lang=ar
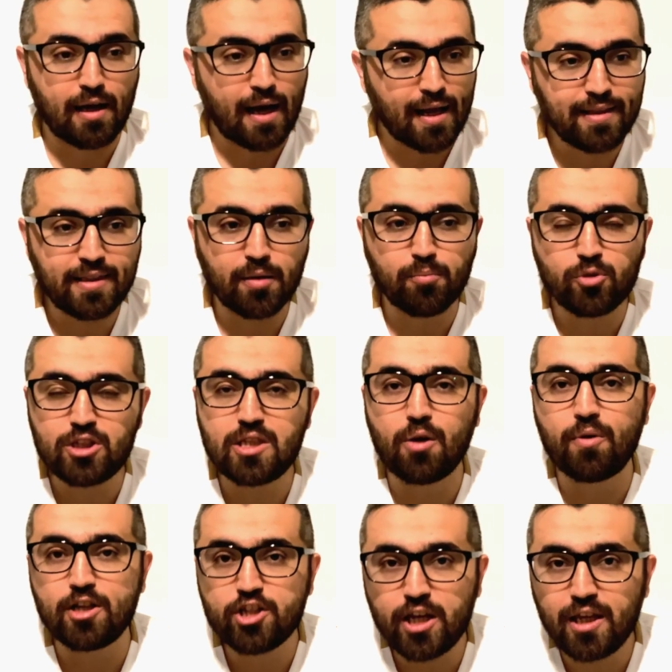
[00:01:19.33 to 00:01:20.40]
قدم آه،
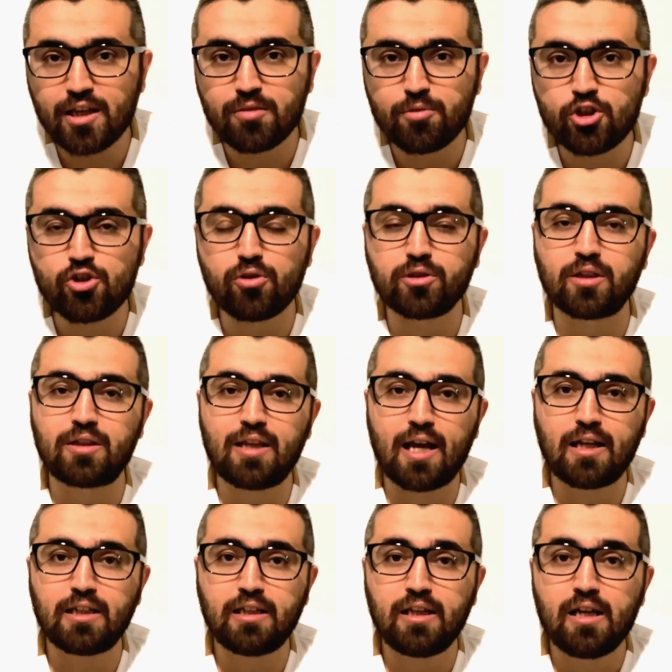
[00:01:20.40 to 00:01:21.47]
مستوى جيد بالشوط
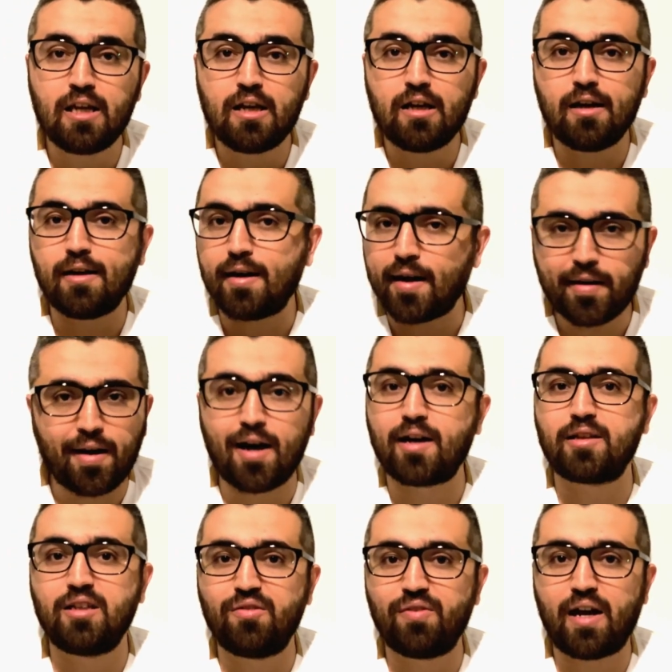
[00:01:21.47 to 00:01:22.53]
الثاني آه،
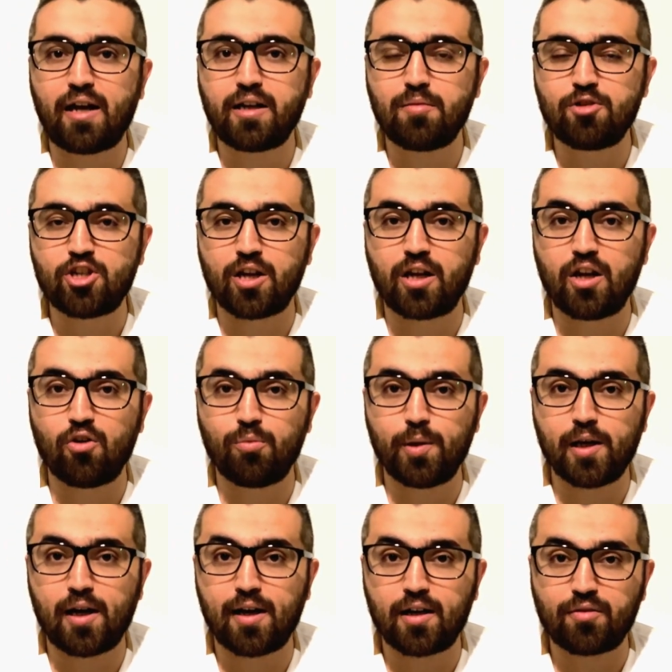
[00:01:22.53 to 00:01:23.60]
ارهق دفاعنا بشكل او
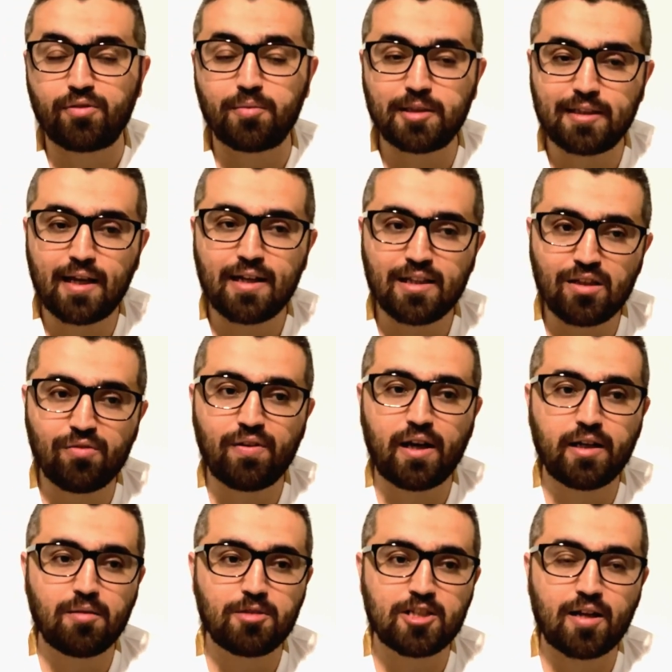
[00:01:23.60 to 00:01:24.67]
باخر فبالتالي
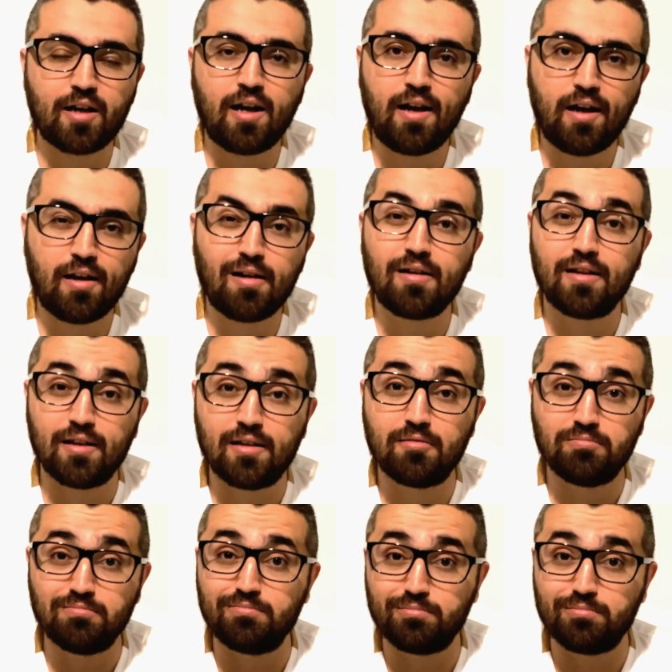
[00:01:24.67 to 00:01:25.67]
دفاعنا بصراحه آه،